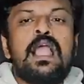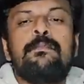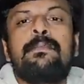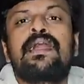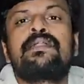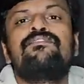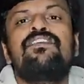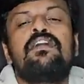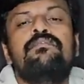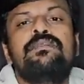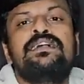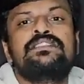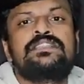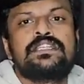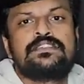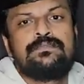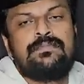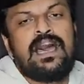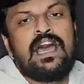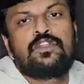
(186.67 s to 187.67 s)

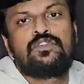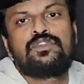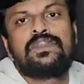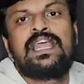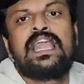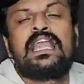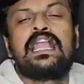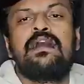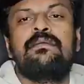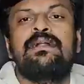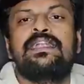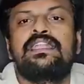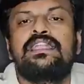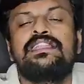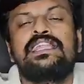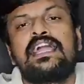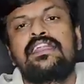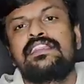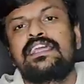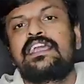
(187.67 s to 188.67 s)
పర్ఫార్మెన్సెస్ మారుతున్నాయి కాబట్టి
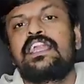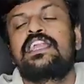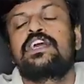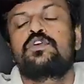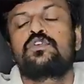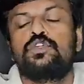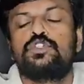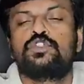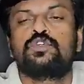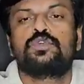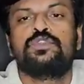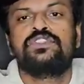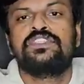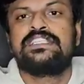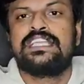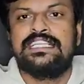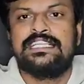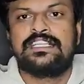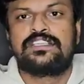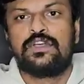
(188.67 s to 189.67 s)
దాని తగ్గట్టు కొంచెం కొంచెం
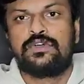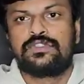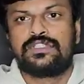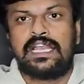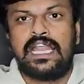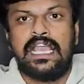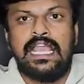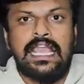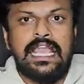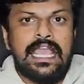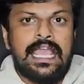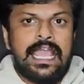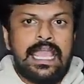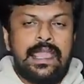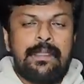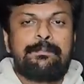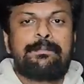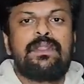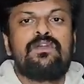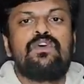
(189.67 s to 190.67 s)
చేంజెస్ అవుతున్నాయి
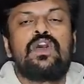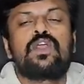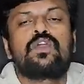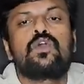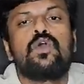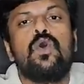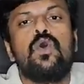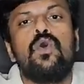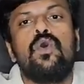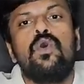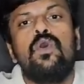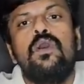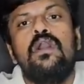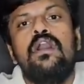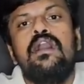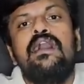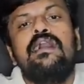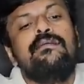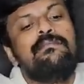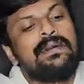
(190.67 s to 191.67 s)
ఇప్పటి వరకు
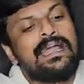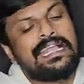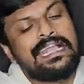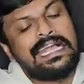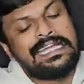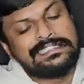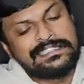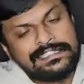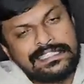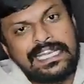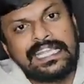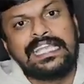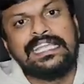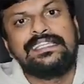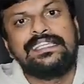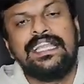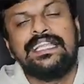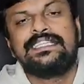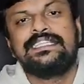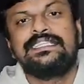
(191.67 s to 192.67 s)
మనకు అందరికీ
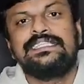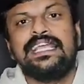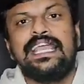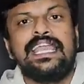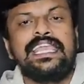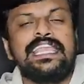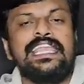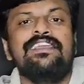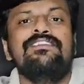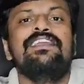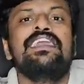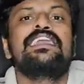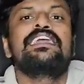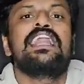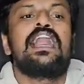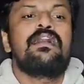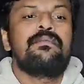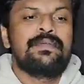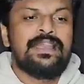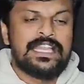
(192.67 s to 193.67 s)
తెలిసిందే ఈ వీక్
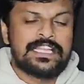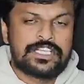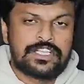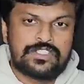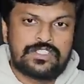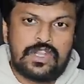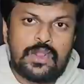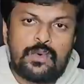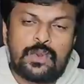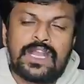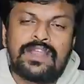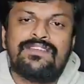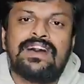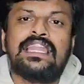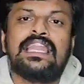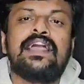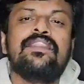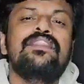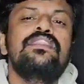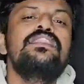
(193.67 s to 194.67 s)
నామినేషన్స్లో ఉన్న
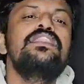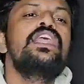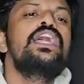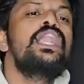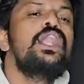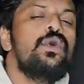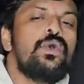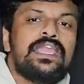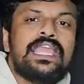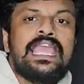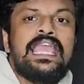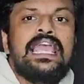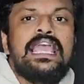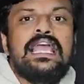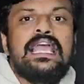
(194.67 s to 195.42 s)
వాళ్ళందరిలోకి